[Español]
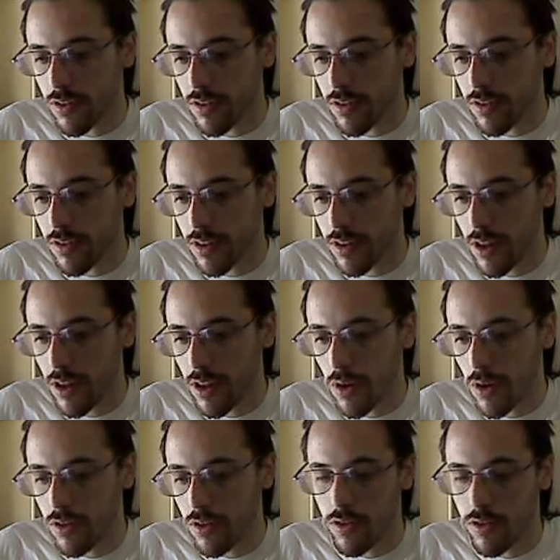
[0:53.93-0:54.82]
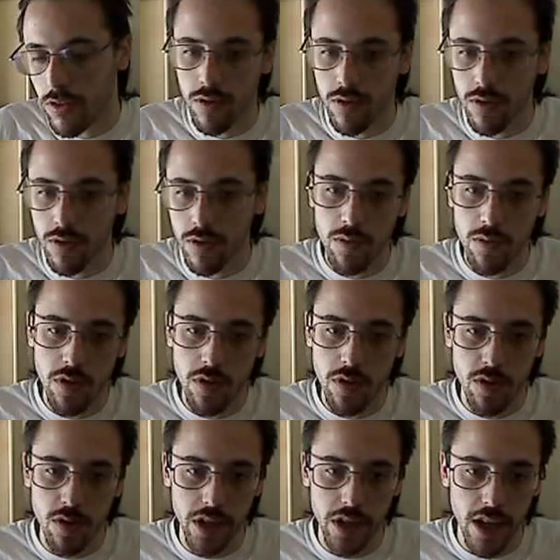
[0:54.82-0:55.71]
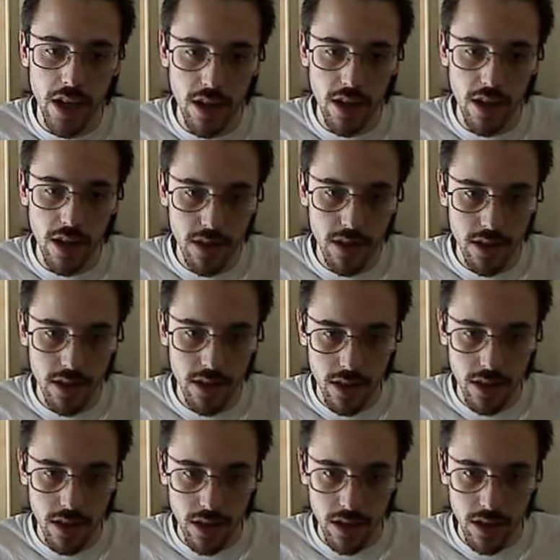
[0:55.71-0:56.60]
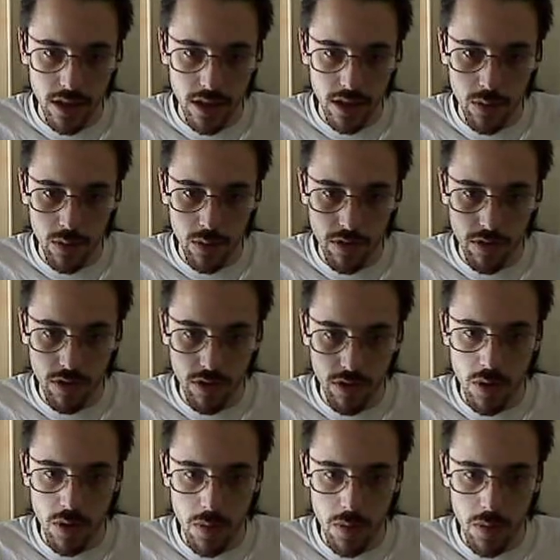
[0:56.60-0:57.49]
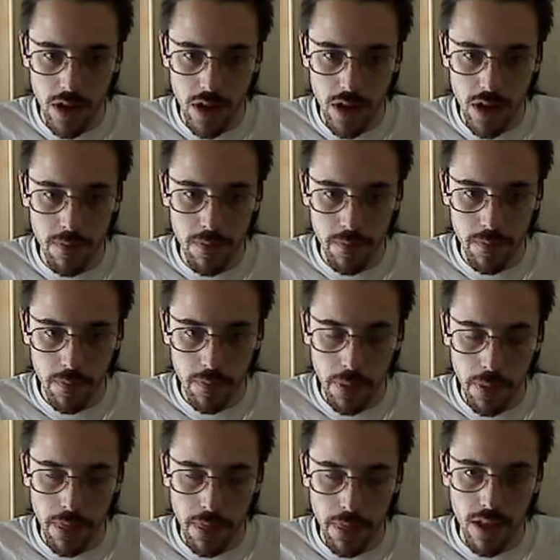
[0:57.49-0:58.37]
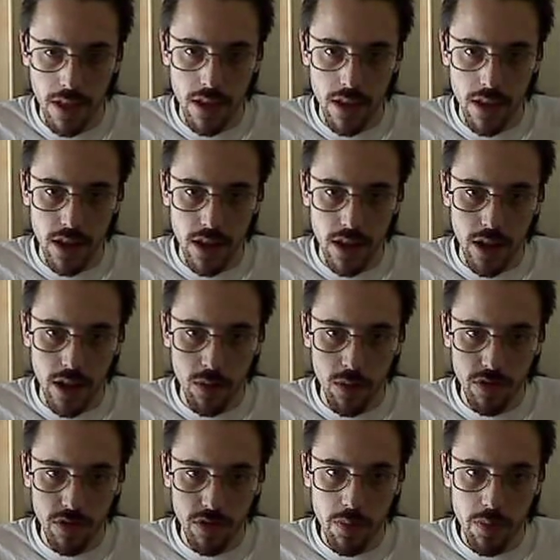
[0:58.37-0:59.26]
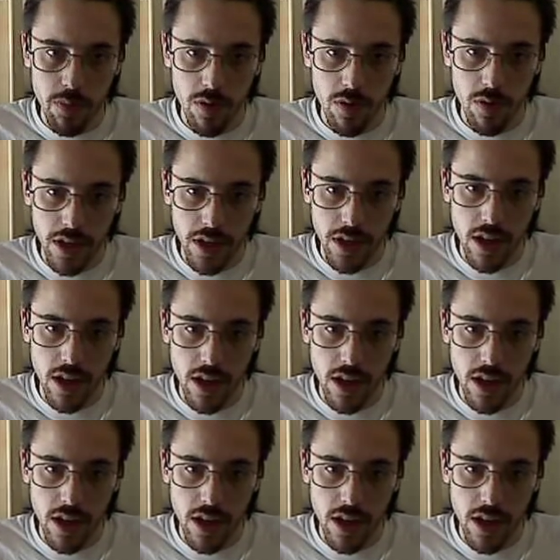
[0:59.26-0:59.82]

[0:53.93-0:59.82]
Está hablando de voceo pronominal y de voceo verbal. El voceo pronominal